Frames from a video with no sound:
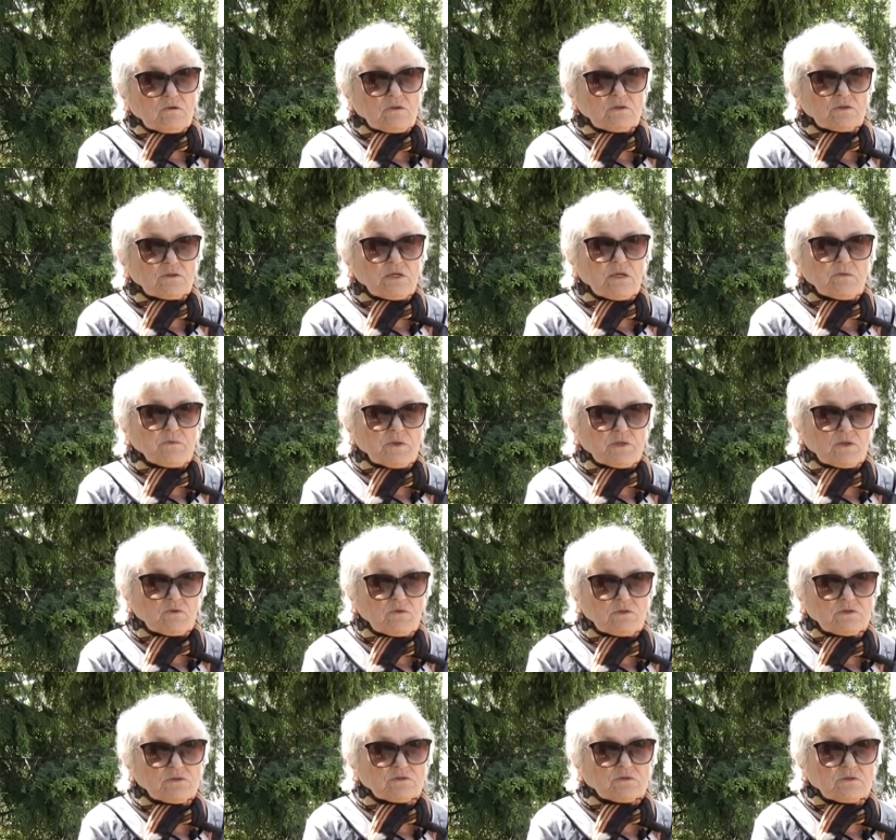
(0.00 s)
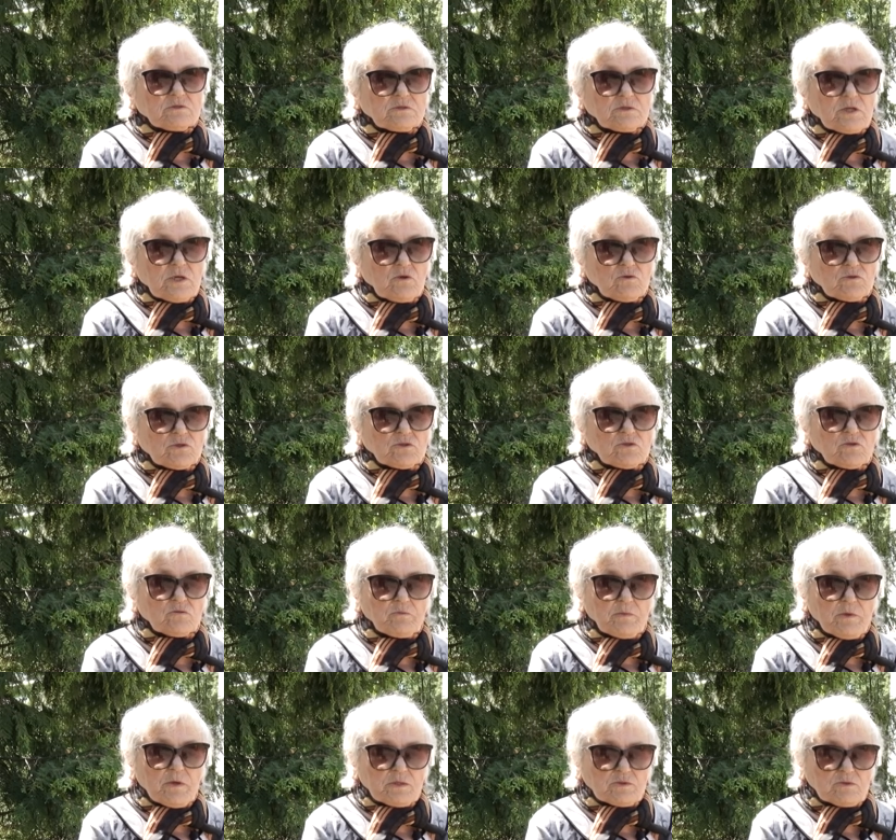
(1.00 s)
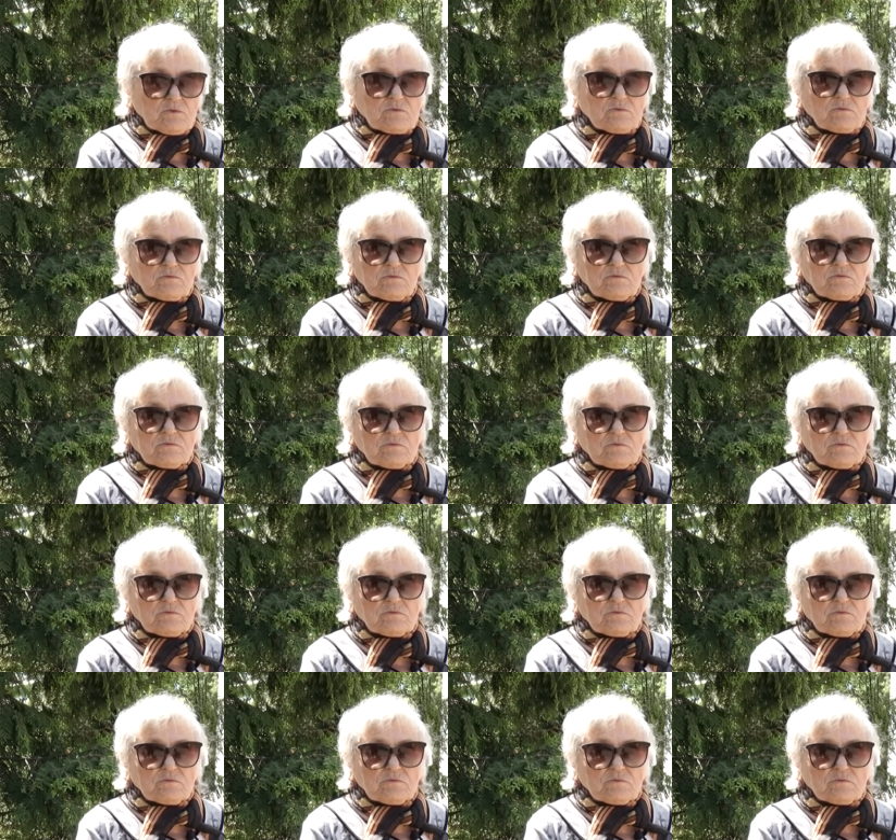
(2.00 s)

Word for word: он к ней подходит, отдает эту банку